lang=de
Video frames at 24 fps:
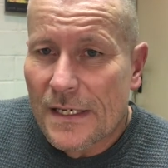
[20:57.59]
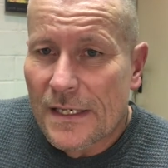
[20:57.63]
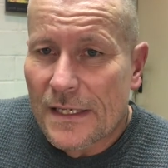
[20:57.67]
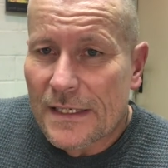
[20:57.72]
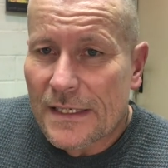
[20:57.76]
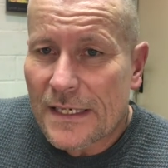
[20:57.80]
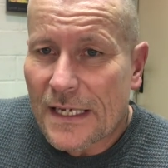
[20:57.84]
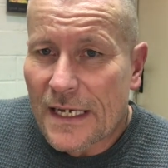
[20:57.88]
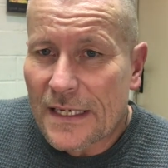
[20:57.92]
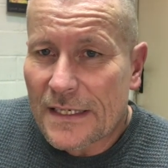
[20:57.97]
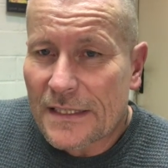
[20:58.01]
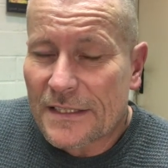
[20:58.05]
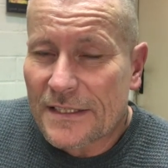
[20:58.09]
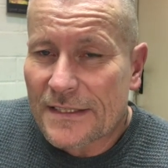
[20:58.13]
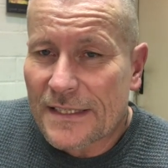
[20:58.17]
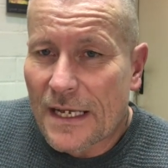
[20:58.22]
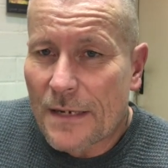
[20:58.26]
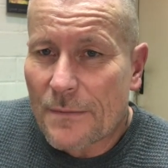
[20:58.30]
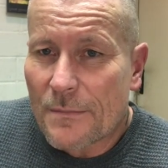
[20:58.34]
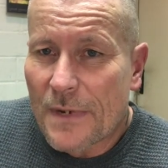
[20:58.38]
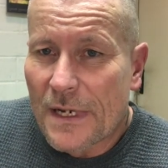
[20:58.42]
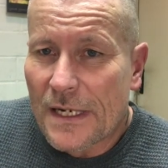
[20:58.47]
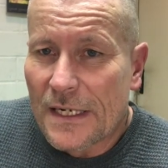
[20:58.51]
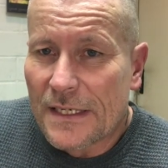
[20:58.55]
ja, ich sag
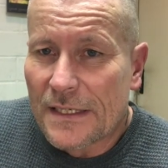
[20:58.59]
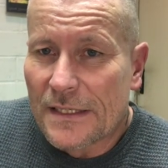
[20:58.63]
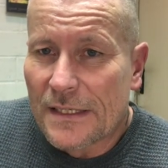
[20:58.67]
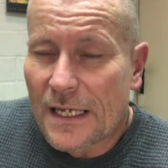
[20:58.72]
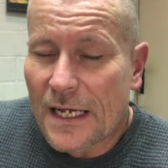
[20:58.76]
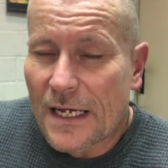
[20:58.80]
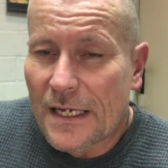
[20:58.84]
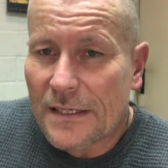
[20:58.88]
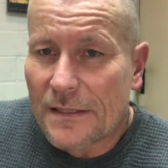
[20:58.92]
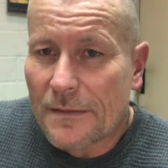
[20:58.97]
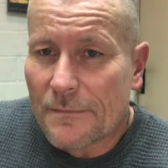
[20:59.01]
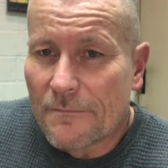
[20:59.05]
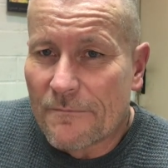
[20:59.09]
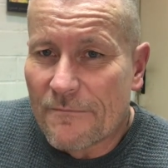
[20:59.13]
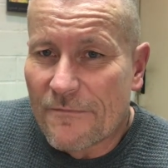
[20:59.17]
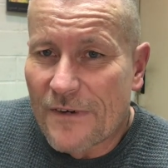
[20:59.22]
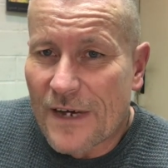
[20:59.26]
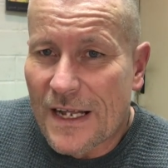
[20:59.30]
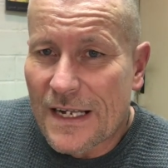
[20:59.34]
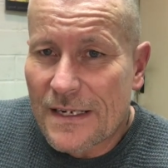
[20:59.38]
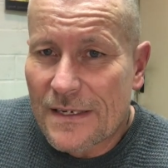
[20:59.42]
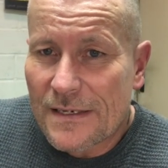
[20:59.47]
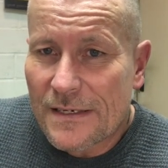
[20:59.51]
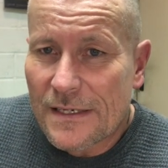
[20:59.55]
mal, in einem
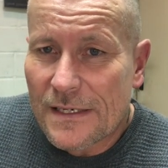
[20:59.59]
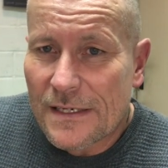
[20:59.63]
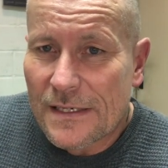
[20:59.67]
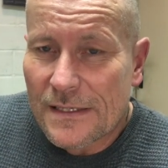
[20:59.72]
Wall